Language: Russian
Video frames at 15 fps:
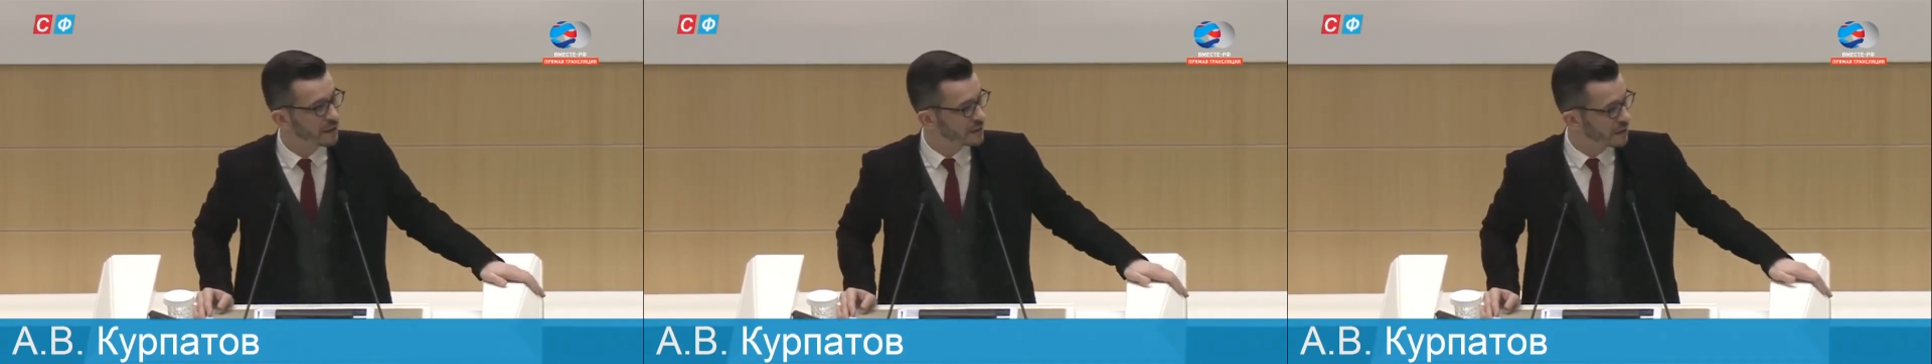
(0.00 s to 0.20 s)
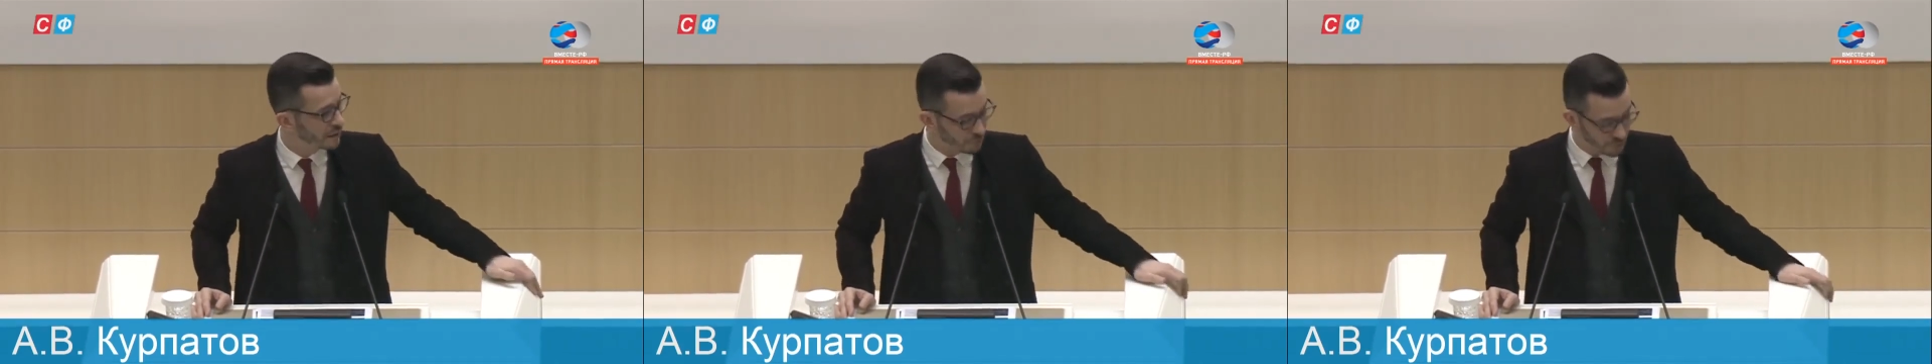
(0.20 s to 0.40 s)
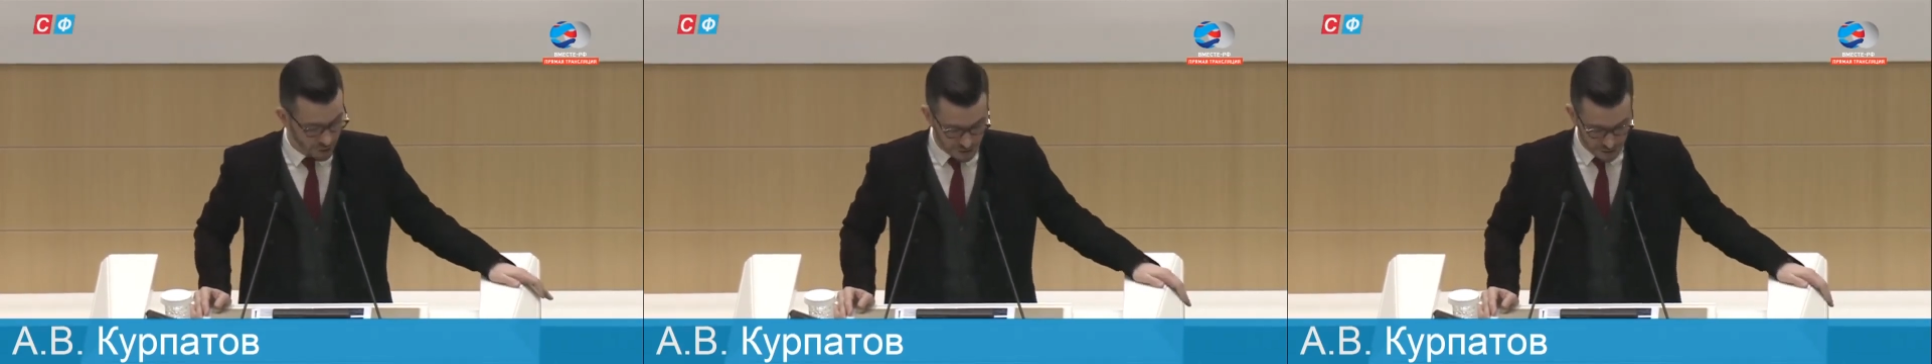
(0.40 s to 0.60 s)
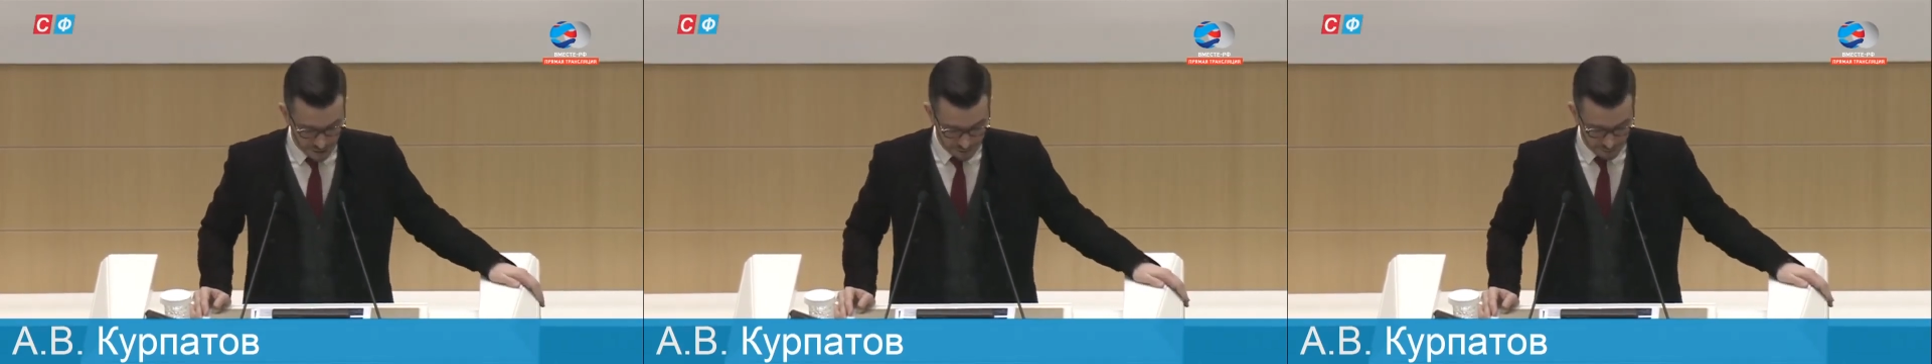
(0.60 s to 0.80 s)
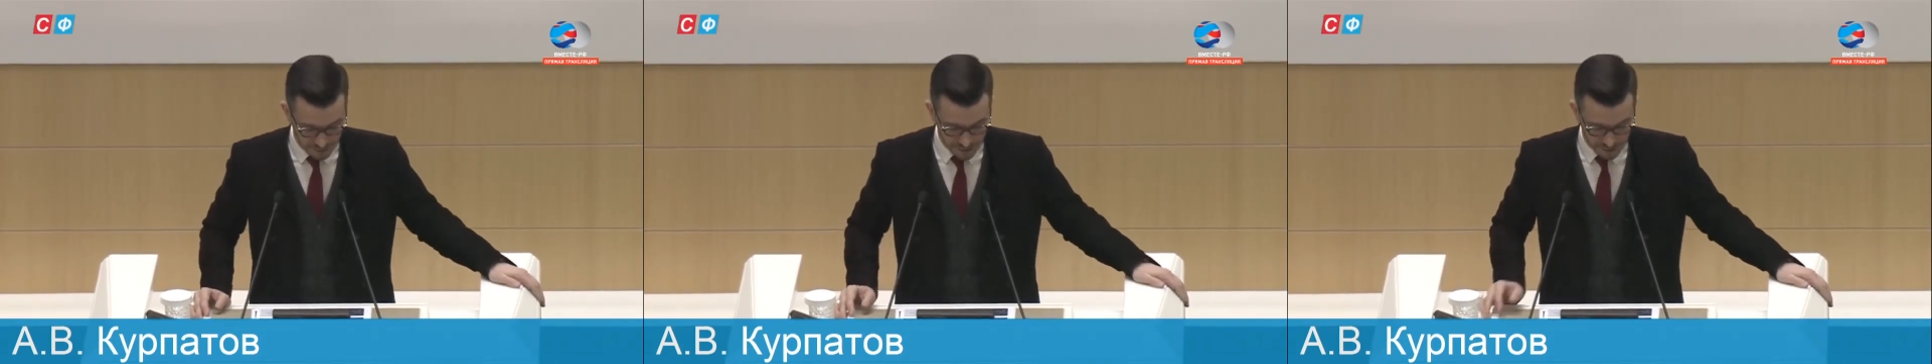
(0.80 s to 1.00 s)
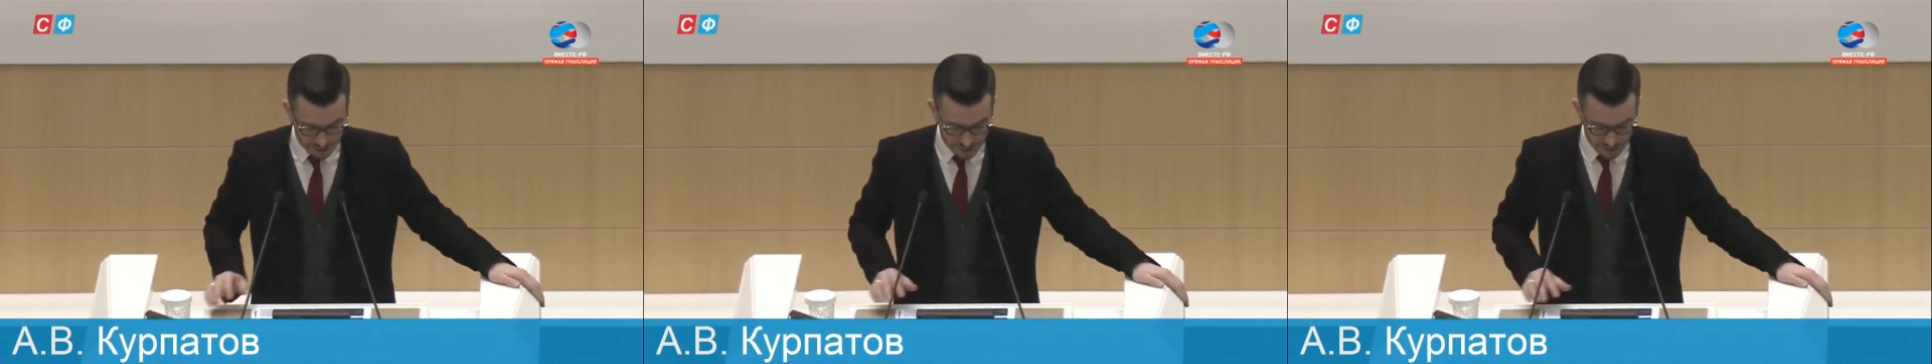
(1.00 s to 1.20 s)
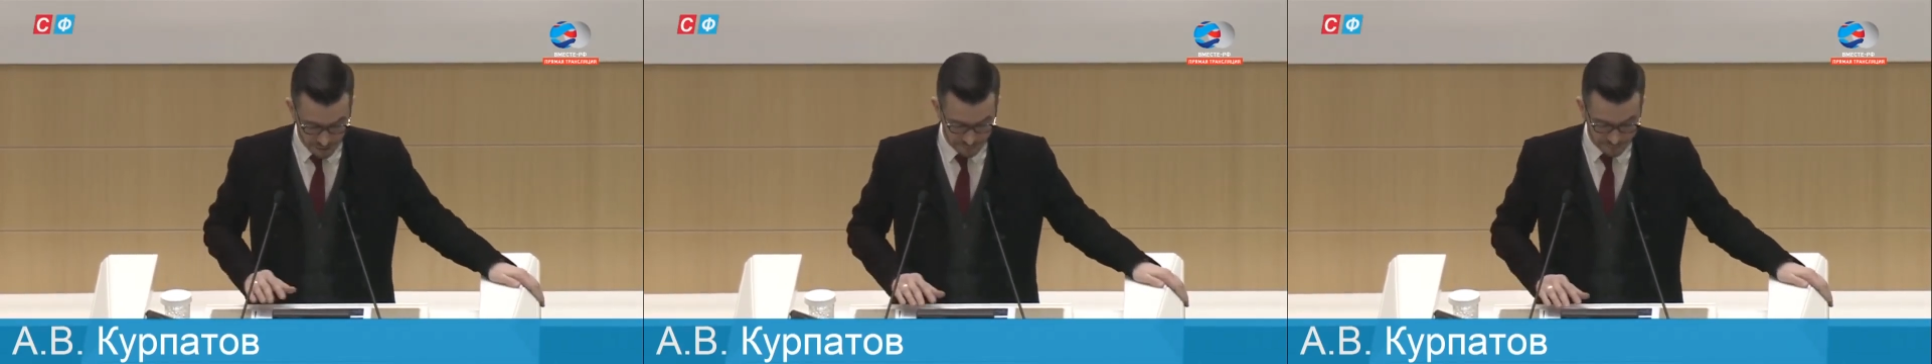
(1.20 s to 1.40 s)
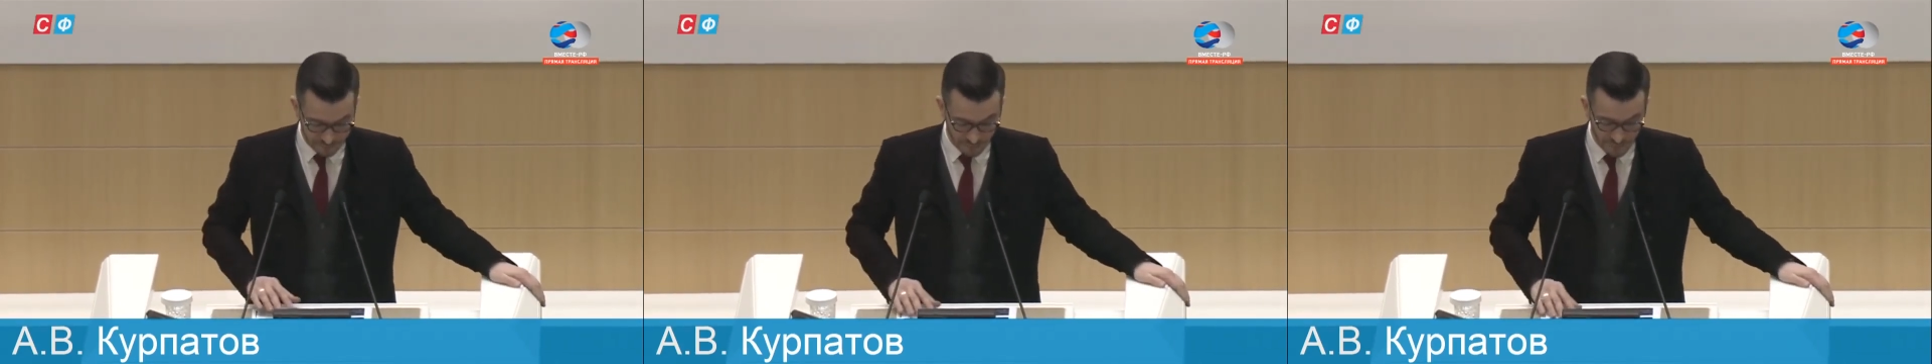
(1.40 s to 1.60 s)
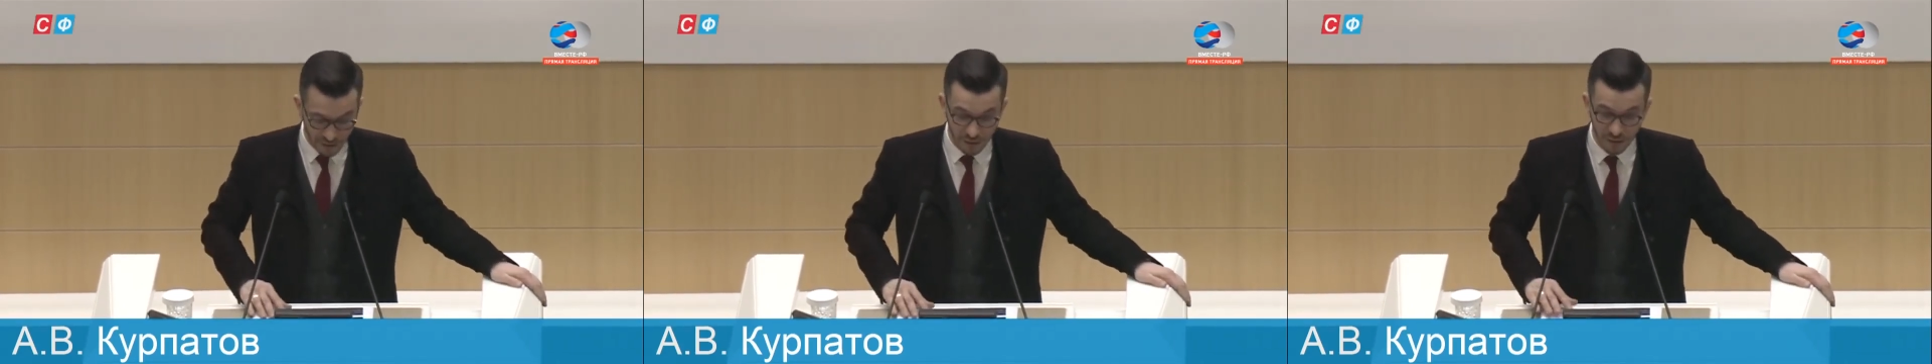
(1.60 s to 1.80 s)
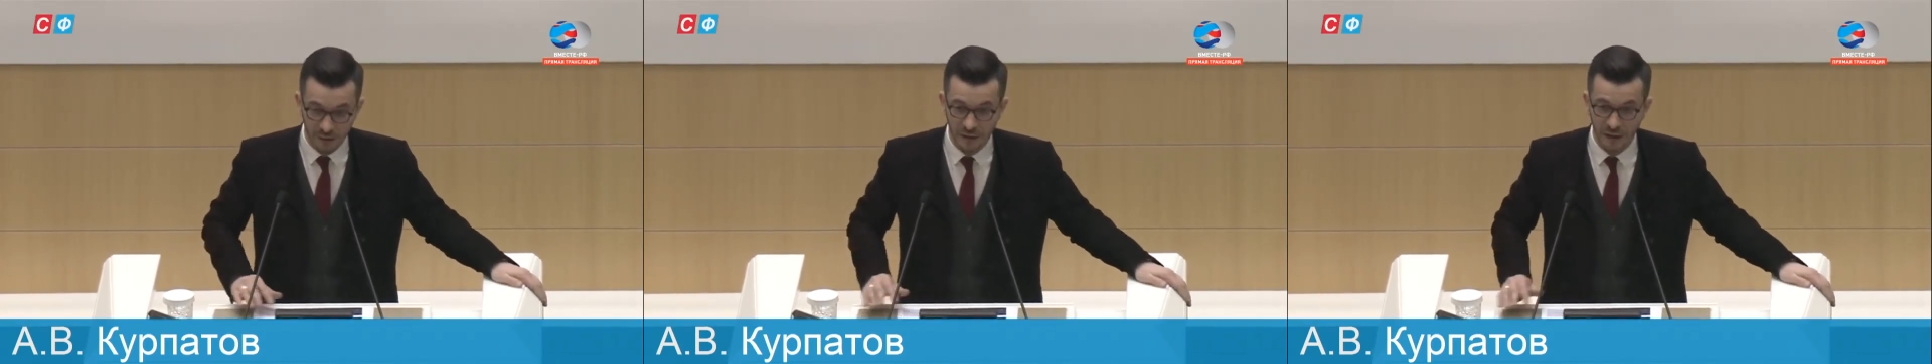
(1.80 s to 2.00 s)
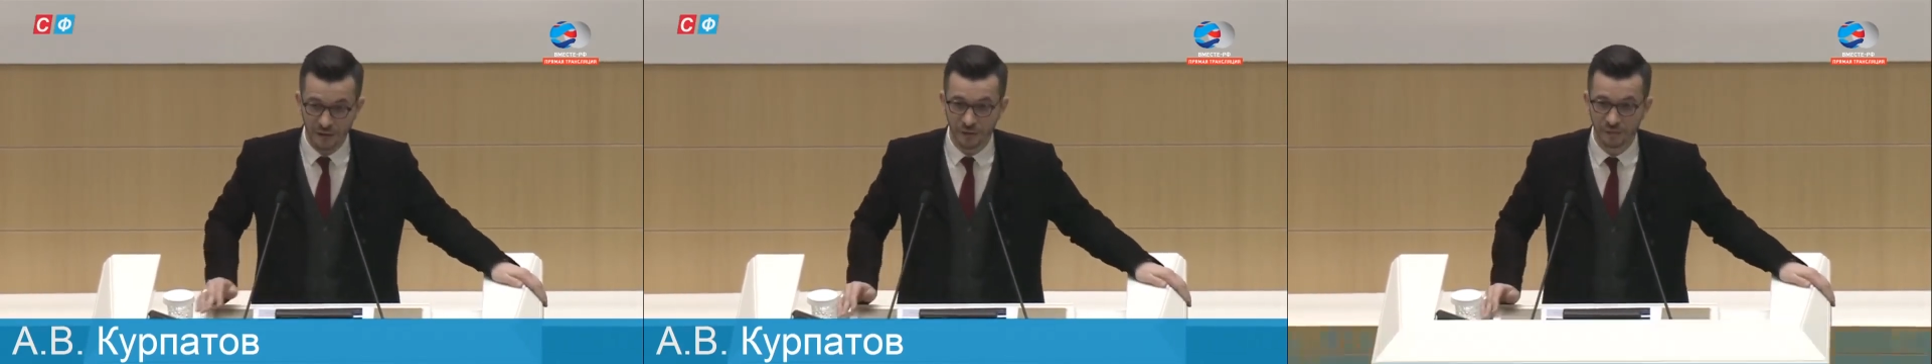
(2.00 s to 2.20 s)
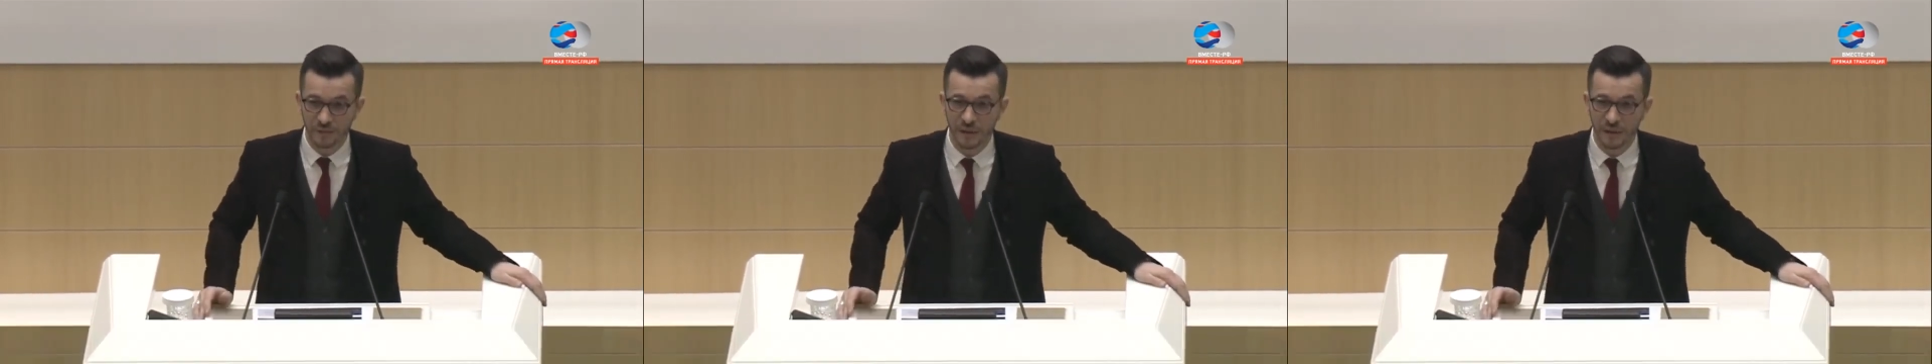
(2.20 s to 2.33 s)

Следующий слайд, пожалуйста. Значит,